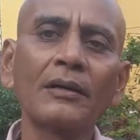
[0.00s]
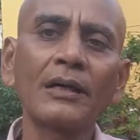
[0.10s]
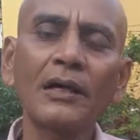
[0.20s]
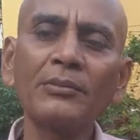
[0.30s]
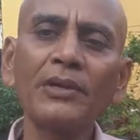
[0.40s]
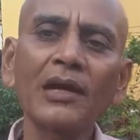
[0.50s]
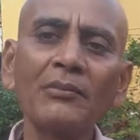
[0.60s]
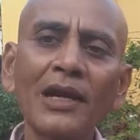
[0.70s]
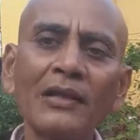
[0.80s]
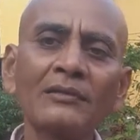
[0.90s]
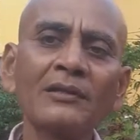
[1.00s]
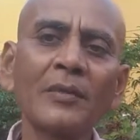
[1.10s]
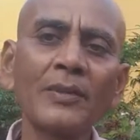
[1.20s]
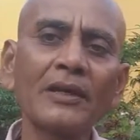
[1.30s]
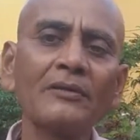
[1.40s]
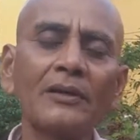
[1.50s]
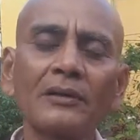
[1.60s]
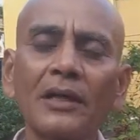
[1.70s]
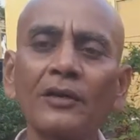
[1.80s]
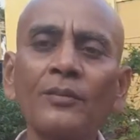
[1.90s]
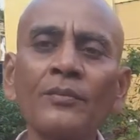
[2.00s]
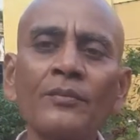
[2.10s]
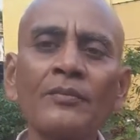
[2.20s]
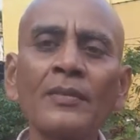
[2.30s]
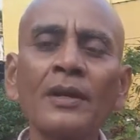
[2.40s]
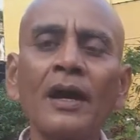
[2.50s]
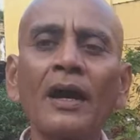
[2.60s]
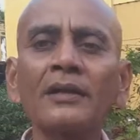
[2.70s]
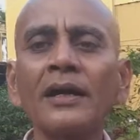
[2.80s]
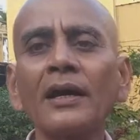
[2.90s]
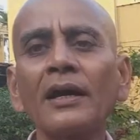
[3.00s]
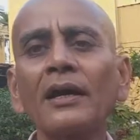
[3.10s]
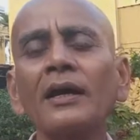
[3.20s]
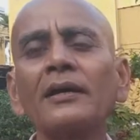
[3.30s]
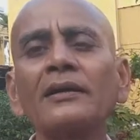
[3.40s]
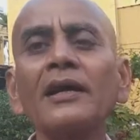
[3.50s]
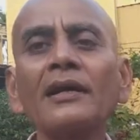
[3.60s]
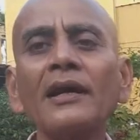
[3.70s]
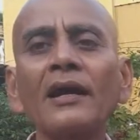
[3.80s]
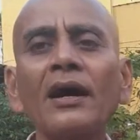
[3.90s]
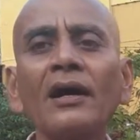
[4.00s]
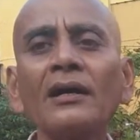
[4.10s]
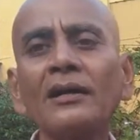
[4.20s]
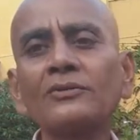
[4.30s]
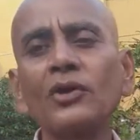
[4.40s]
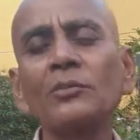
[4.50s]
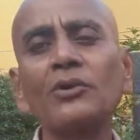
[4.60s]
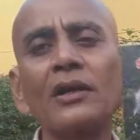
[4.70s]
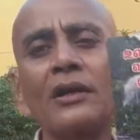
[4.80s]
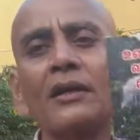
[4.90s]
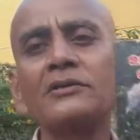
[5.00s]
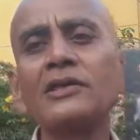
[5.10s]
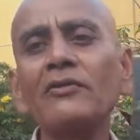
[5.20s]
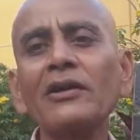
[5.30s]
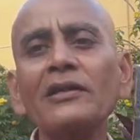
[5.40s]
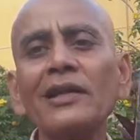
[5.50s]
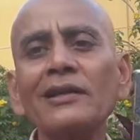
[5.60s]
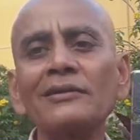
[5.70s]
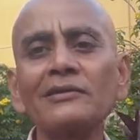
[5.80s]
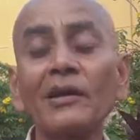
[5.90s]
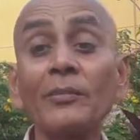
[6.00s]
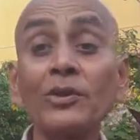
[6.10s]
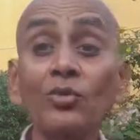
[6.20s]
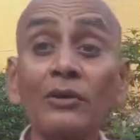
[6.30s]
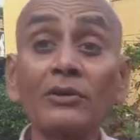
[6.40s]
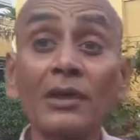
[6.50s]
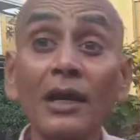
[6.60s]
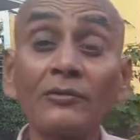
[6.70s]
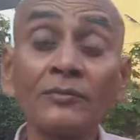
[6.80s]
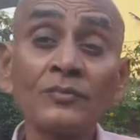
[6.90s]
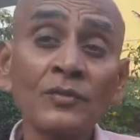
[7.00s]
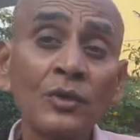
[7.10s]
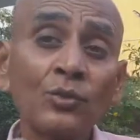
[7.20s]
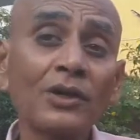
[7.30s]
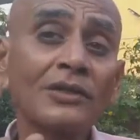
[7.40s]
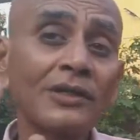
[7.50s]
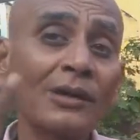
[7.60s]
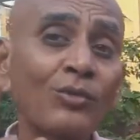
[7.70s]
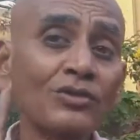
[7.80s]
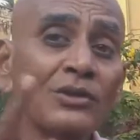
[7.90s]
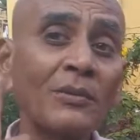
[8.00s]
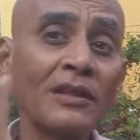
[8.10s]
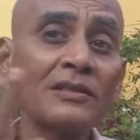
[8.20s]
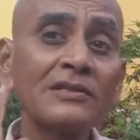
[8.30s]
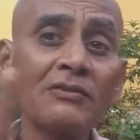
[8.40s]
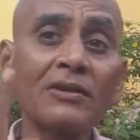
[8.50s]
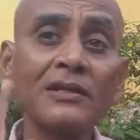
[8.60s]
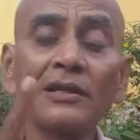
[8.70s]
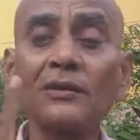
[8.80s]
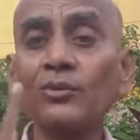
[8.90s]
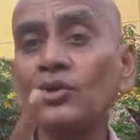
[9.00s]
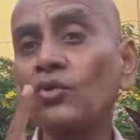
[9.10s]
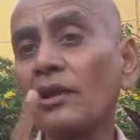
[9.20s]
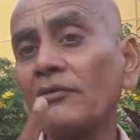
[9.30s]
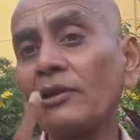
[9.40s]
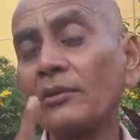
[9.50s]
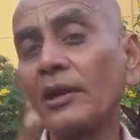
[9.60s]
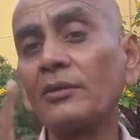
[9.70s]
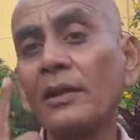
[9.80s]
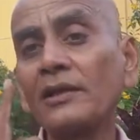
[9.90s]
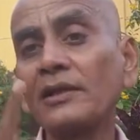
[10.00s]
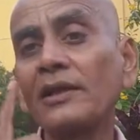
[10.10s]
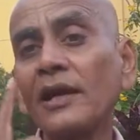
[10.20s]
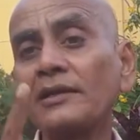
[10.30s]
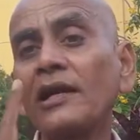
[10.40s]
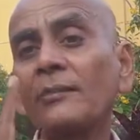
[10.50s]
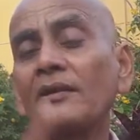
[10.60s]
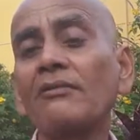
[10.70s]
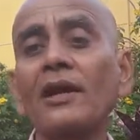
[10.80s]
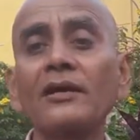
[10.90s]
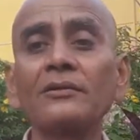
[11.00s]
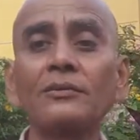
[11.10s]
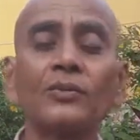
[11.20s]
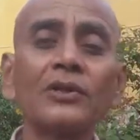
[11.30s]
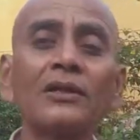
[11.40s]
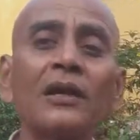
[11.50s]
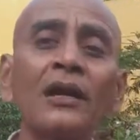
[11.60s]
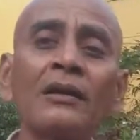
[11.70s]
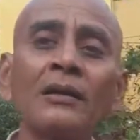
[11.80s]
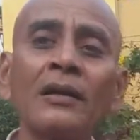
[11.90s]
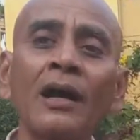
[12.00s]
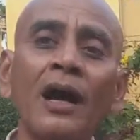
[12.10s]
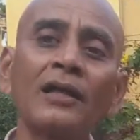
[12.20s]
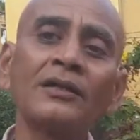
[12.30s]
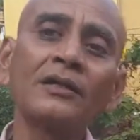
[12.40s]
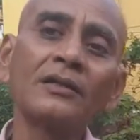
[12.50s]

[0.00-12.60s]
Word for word: கடுமையான மலையிலிருந்து தப்பிக்குவதற்காகவும் அந்த இயற்கையான ஆறுகள் சொல்ல முடியுங்களே ஜீவநதியிலிருந்து தப்பித்துக் கொள்வதற்காகவும் உலகத்திலே மோசமானது ஜீவநதி என்று புரிந்து கொள்ள வேண்டும் அது மனிதனை அழிக்காமல் விடாது புரியுதுங்களா அது